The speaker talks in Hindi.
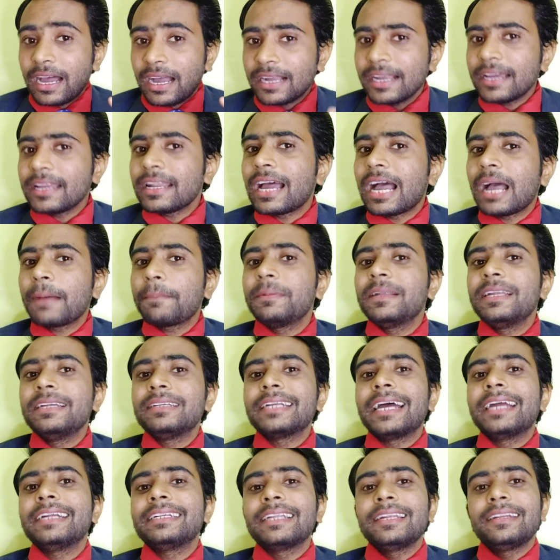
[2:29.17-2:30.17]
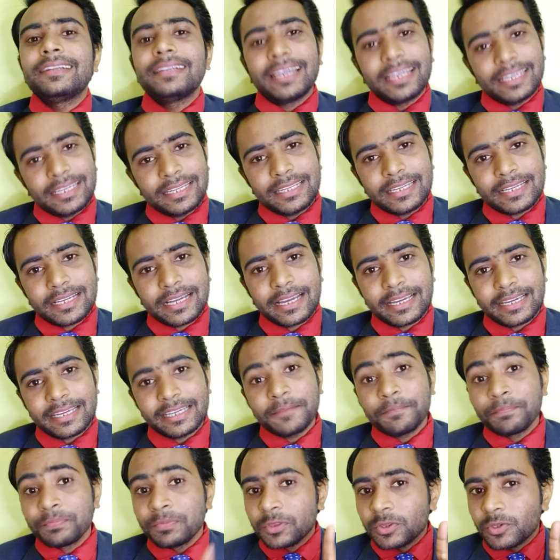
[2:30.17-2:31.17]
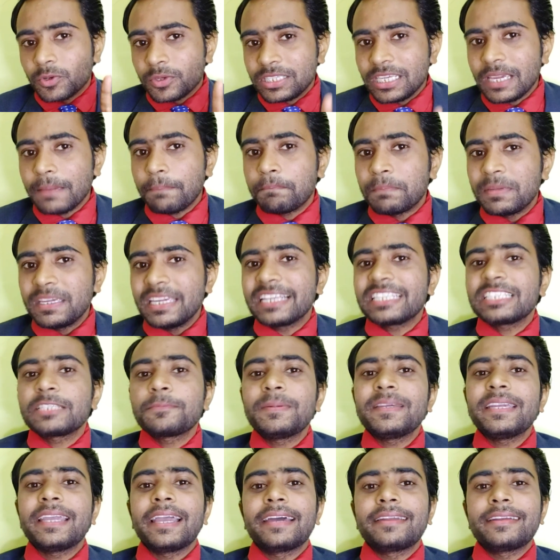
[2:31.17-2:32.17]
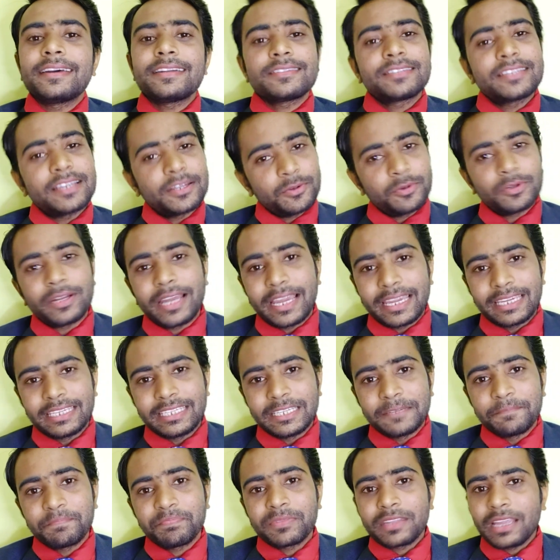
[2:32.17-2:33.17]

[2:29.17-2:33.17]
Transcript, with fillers: अगर आपने टाइटल नहीं लिखा है तो ये पी एरर ज़रूर आएगी